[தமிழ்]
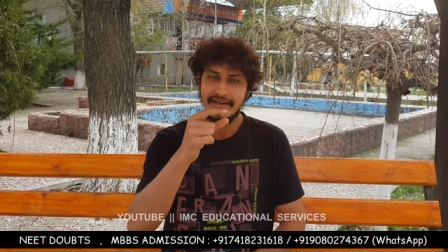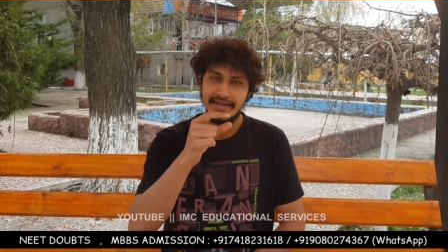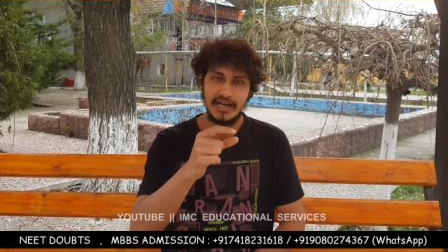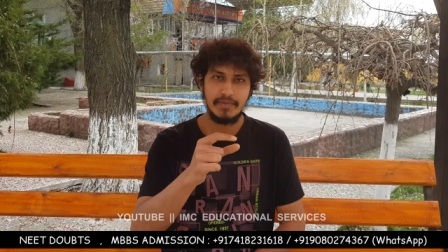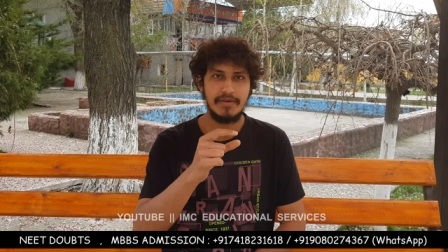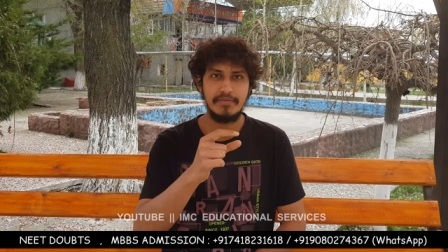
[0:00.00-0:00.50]

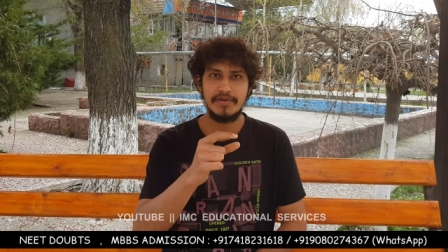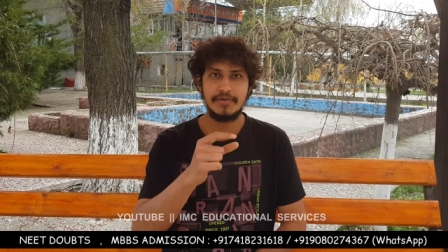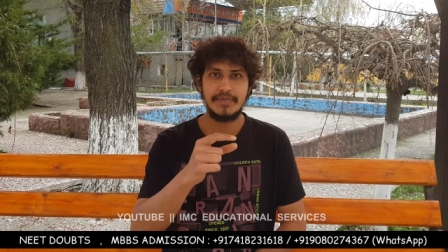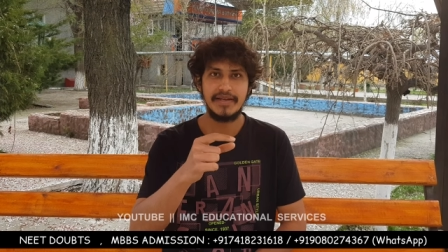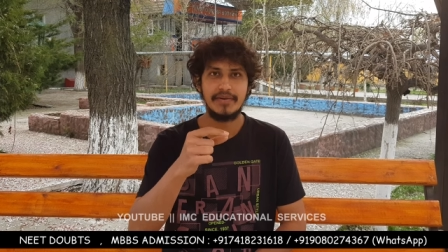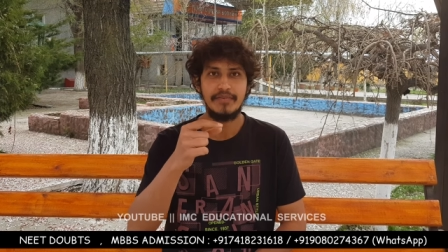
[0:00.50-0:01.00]
இந்தியாவிலுமே
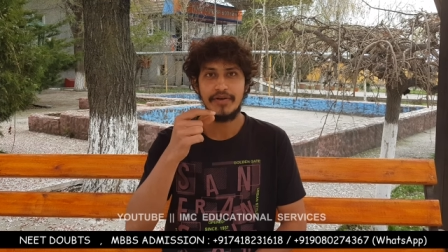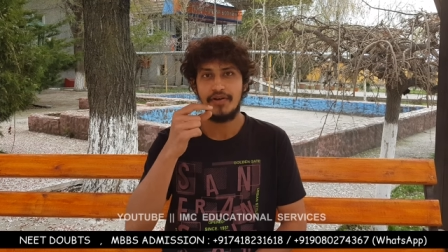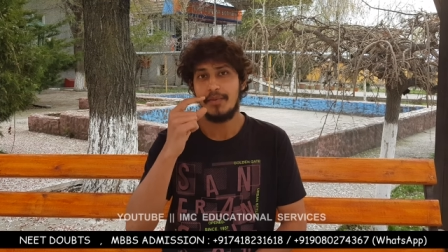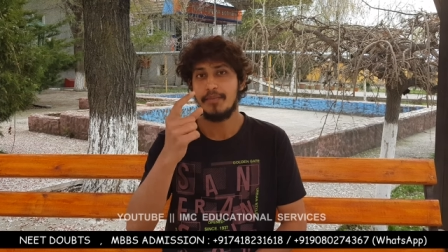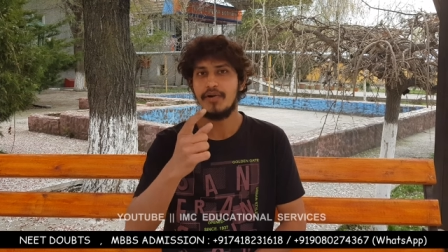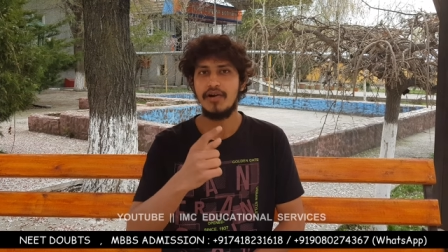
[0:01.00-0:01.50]
எம்பிபிஎஸ் படிக்க
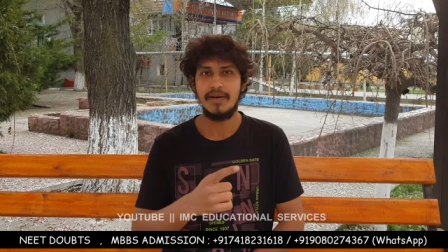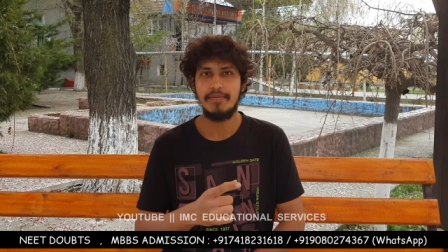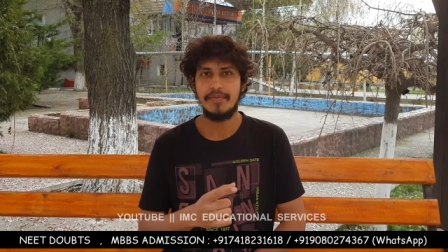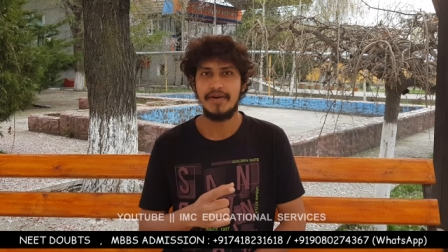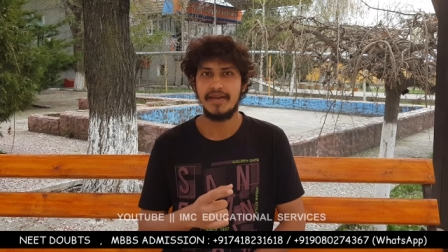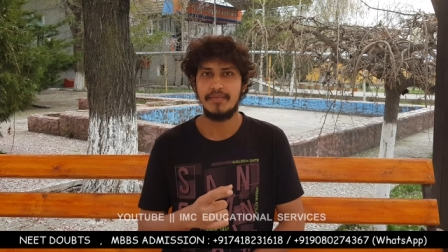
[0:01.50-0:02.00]
முடியும்
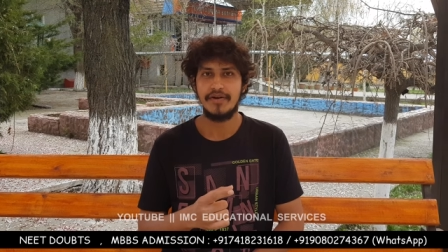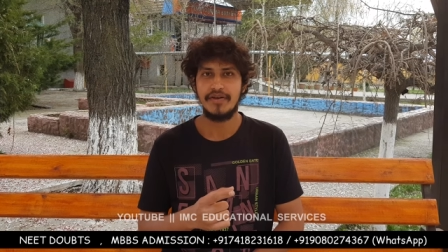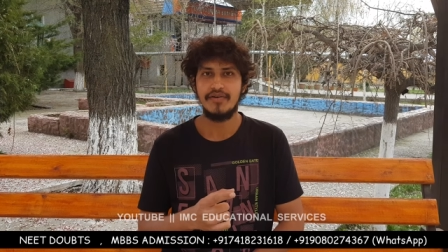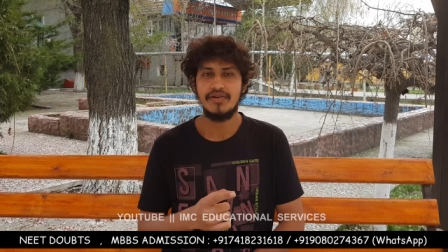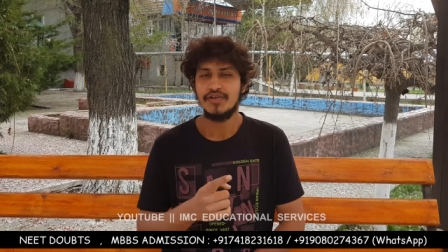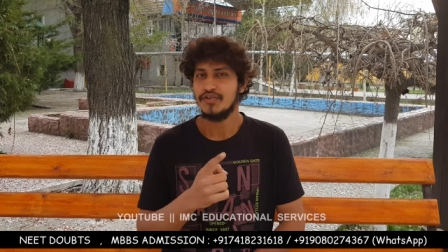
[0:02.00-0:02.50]
அப்ராட்லேயுமே படிக்க
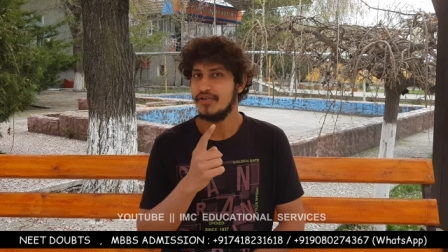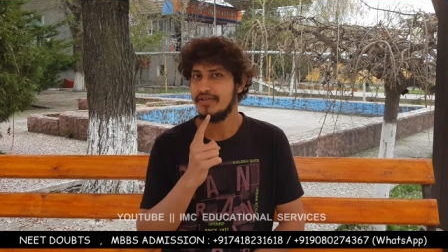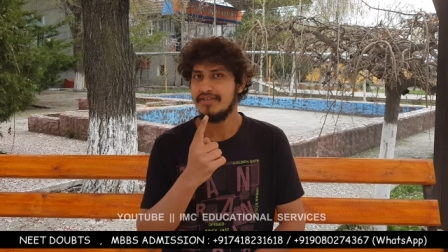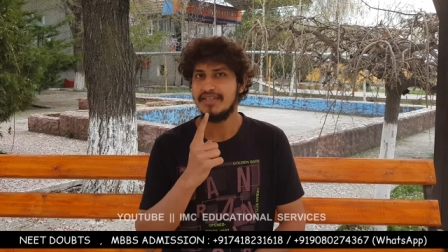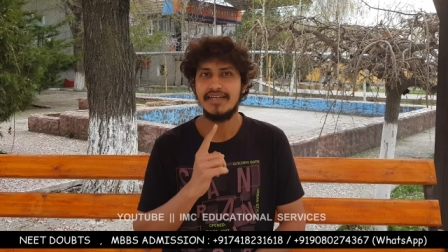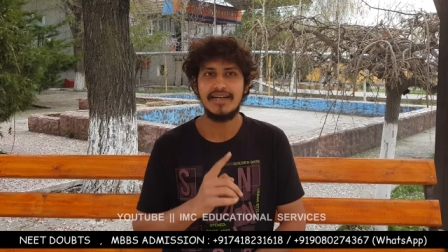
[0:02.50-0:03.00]
முடியும் ஸோ
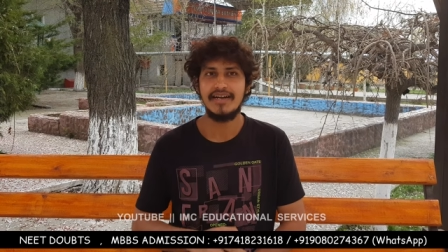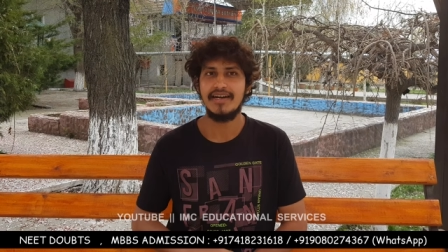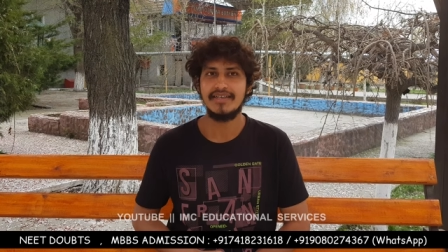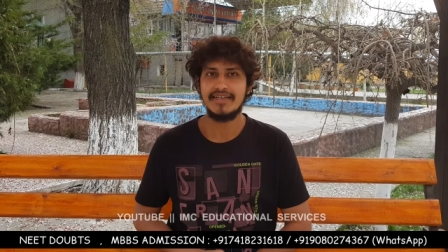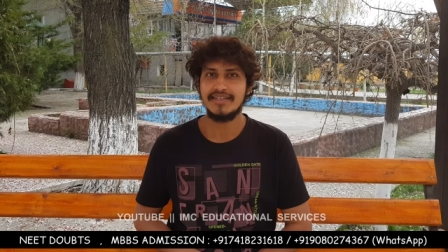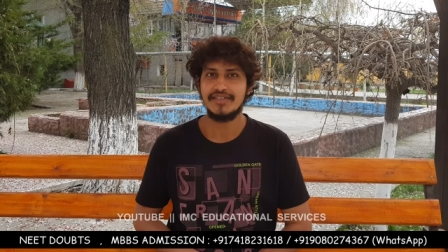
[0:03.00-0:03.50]
இந்த விஷயத்த
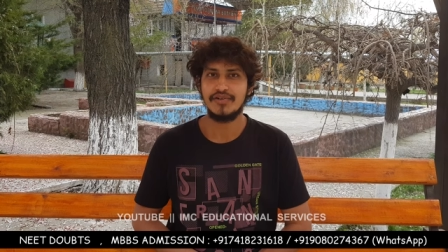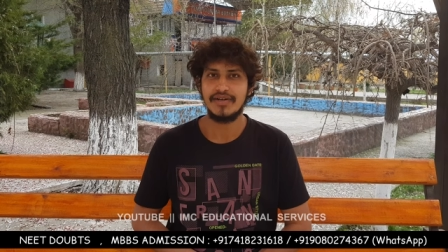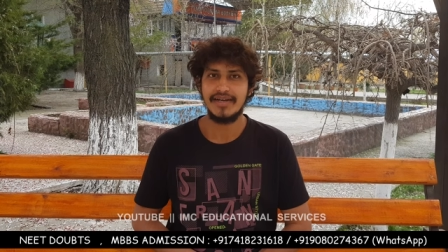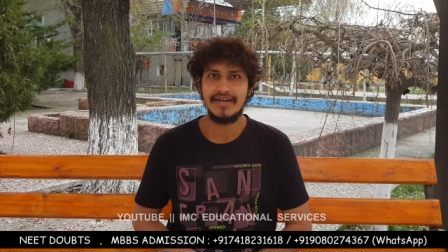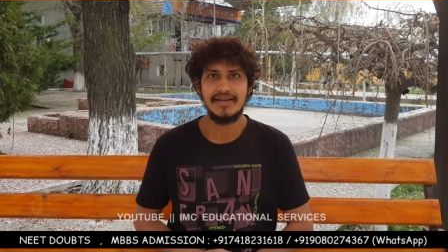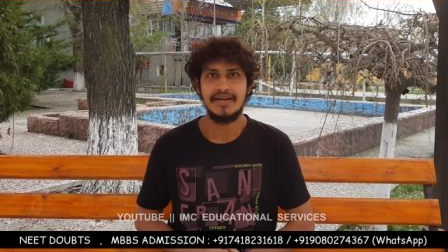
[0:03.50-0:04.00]
நல்லா
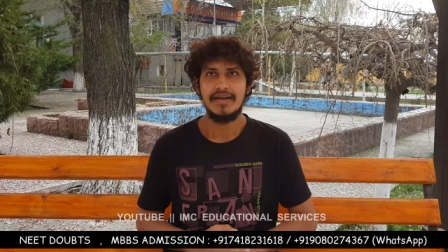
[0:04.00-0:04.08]
தெரிஞ்சுக்கோங்க